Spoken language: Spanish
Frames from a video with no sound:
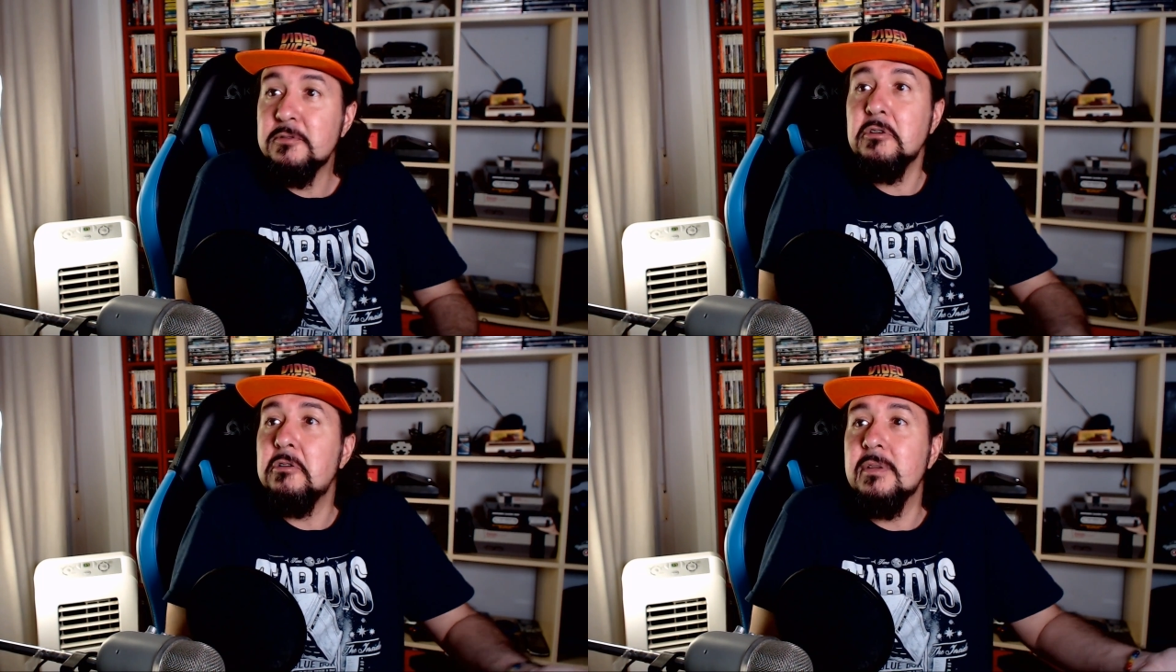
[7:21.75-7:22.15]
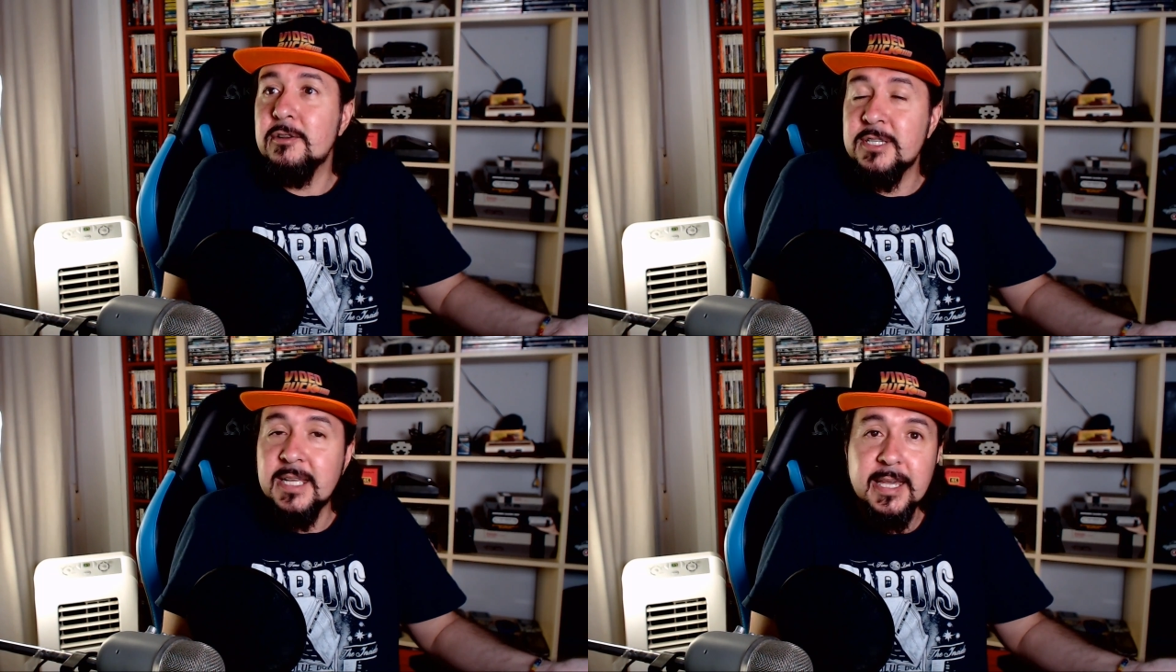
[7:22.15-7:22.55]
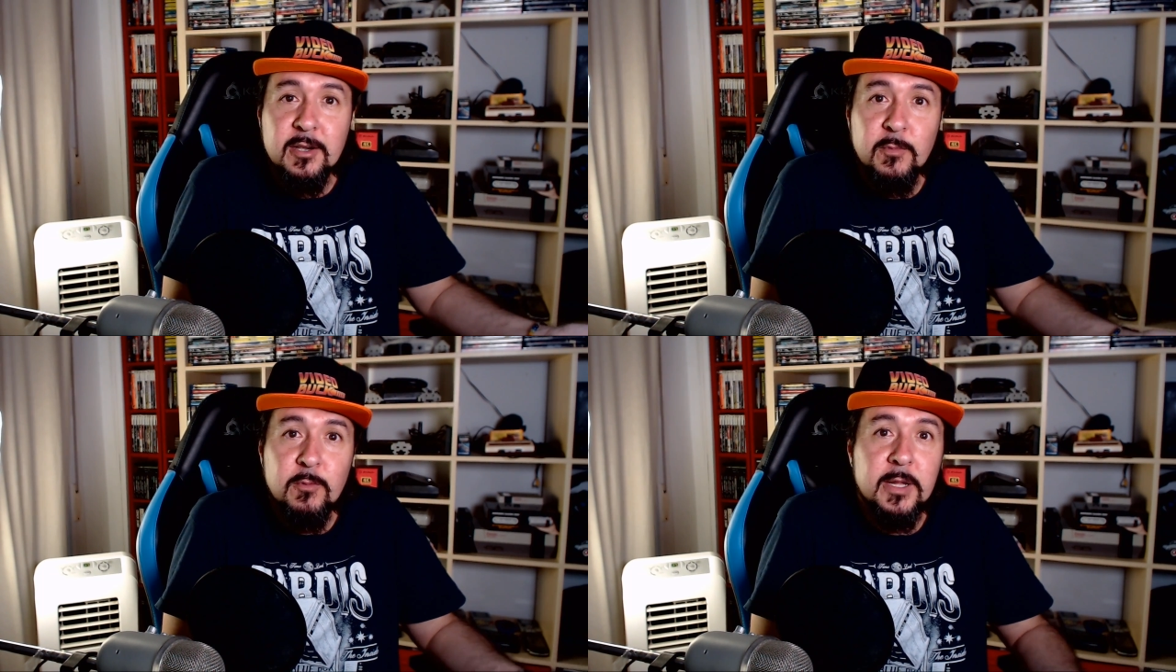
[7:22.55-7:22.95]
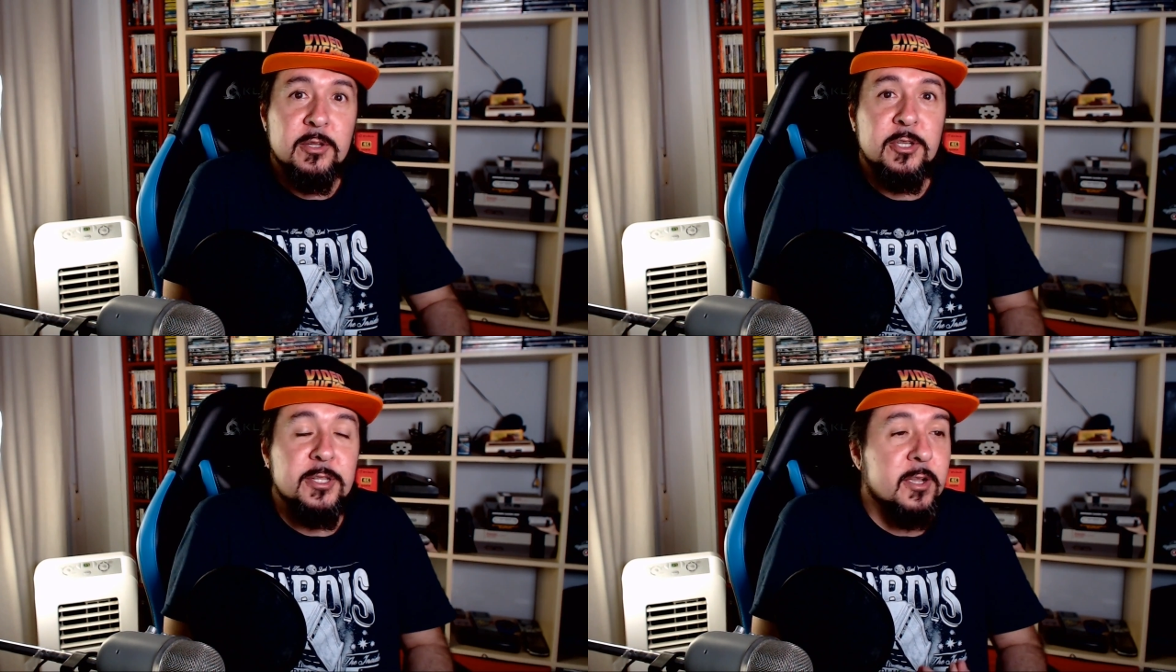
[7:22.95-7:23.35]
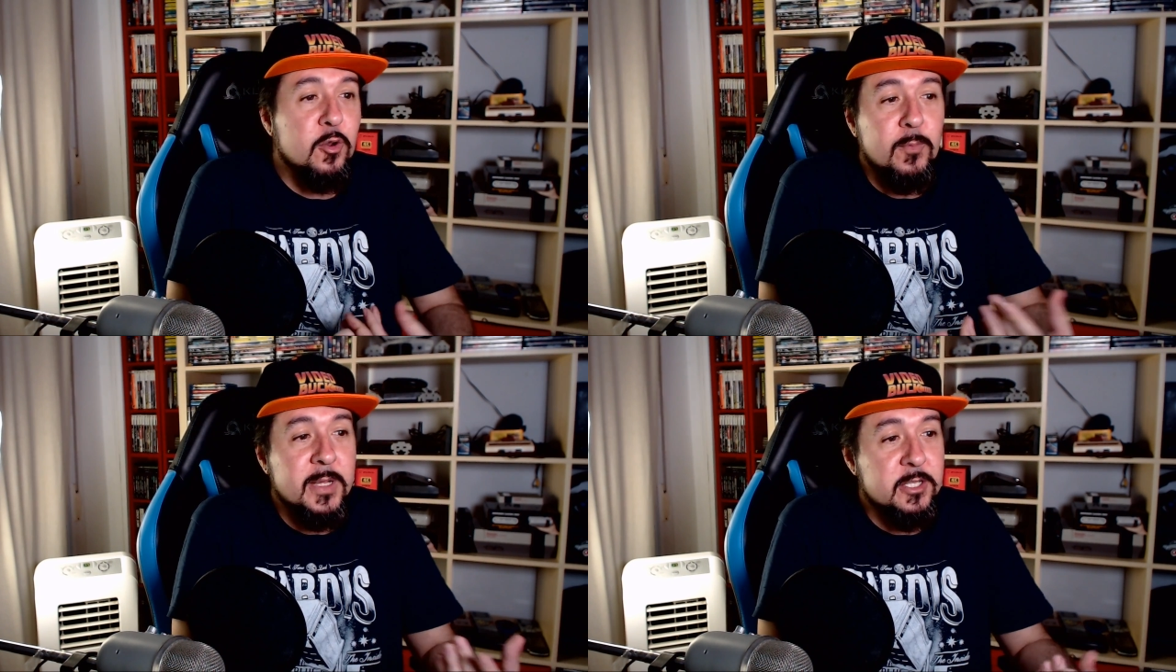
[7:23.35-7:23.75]
Y todo, no sé, es como cuando yo tengo
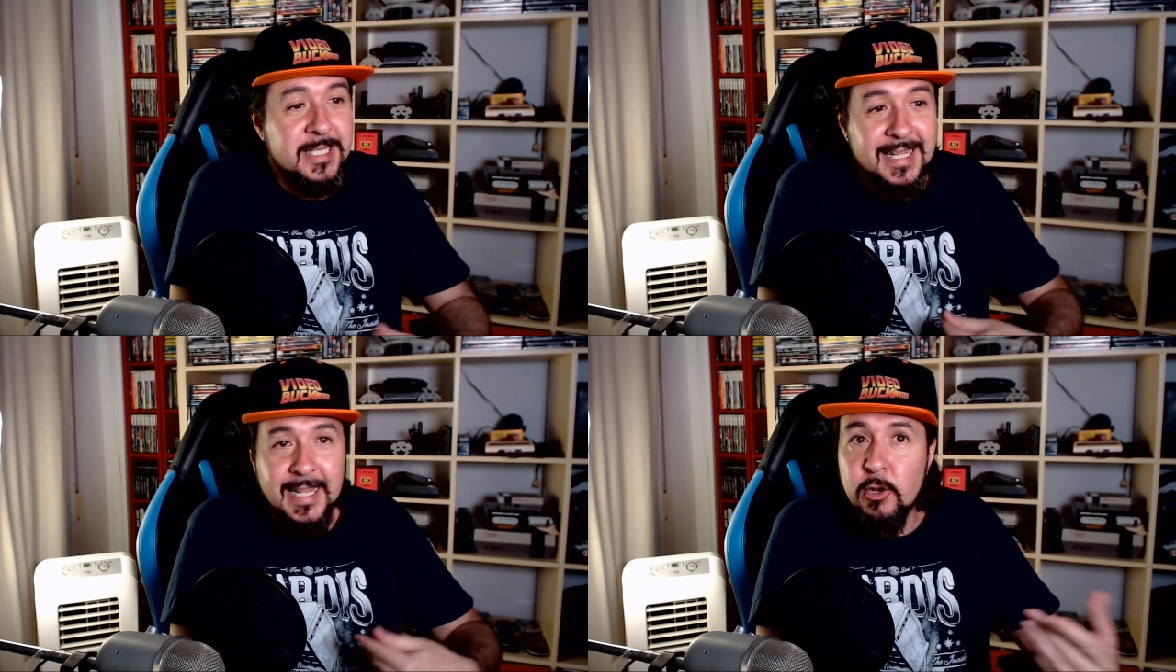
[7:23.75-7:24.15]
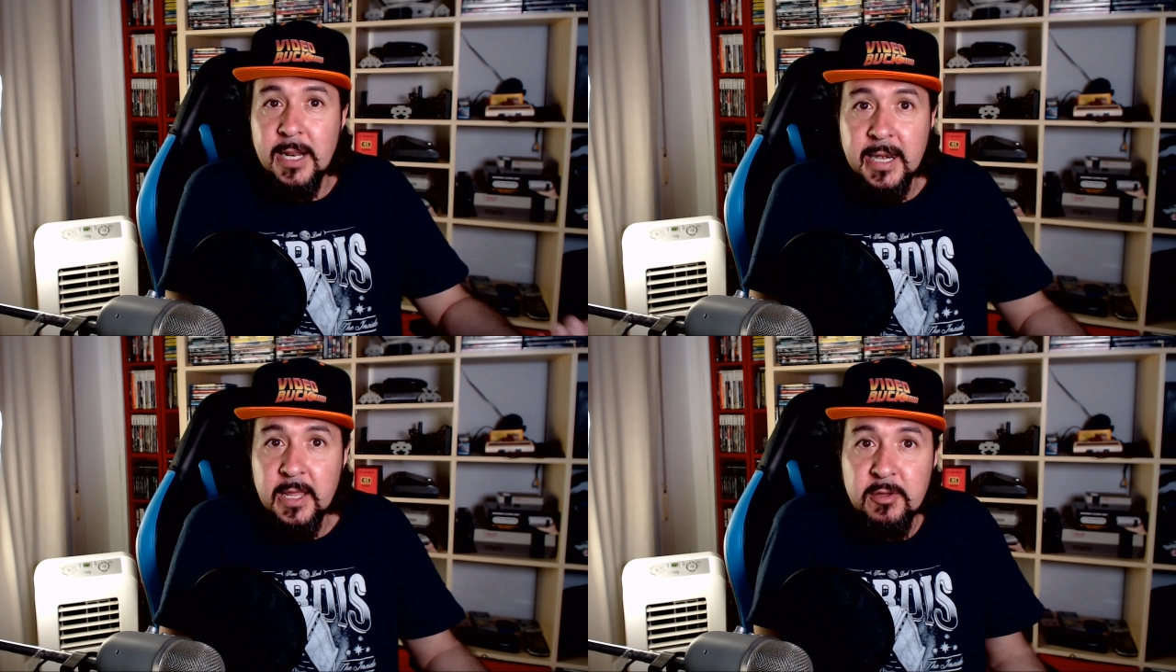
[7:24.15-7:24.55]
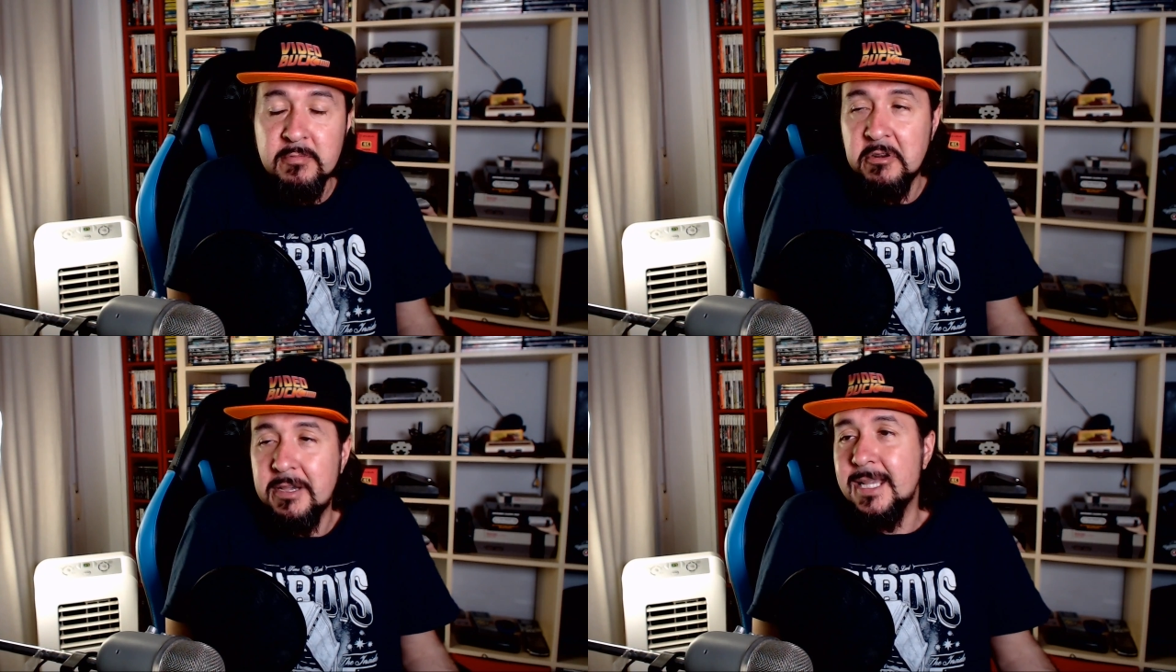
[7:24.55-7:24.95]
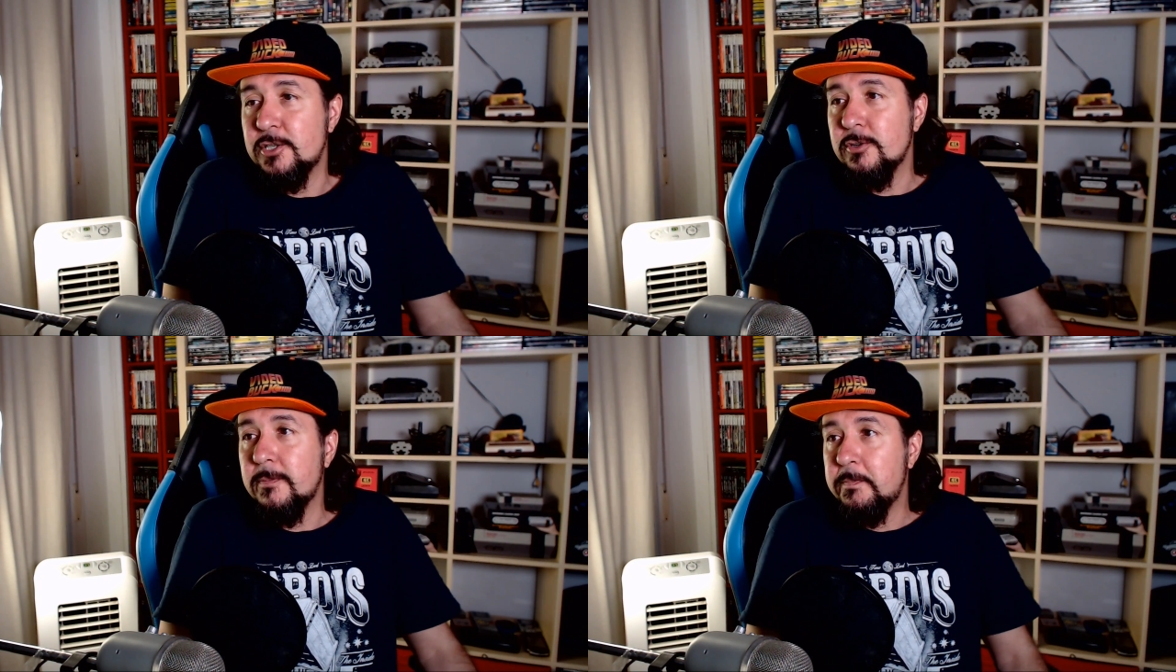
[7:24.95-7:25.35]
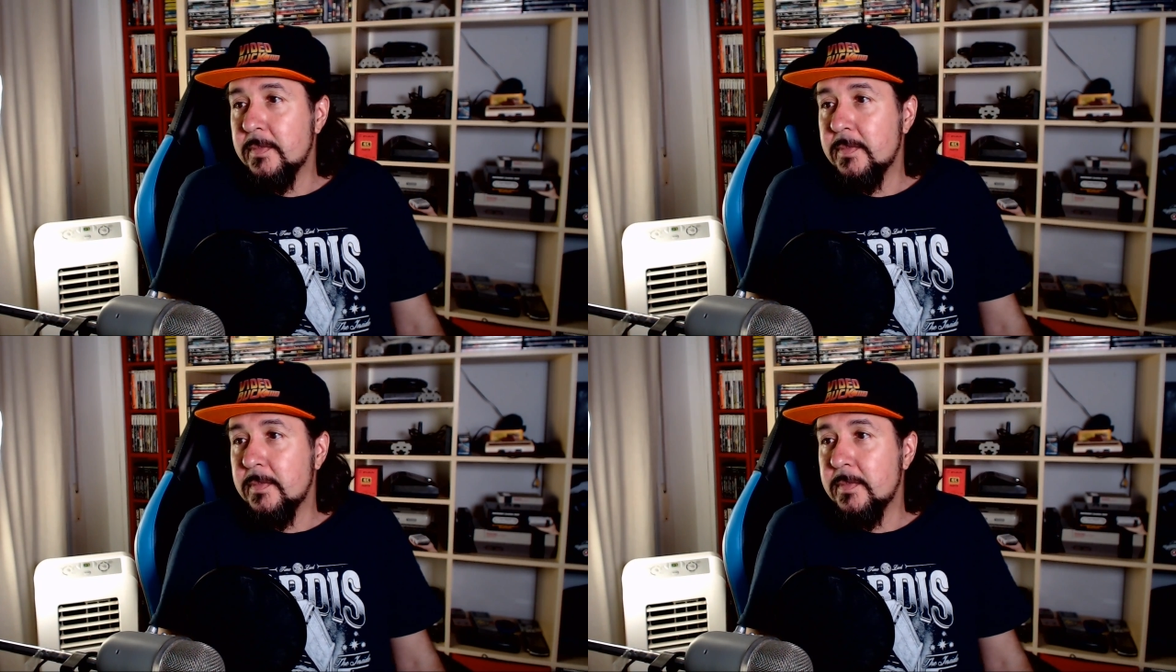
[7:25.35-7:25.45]
argumentos, ya tengo la razón. No es eso.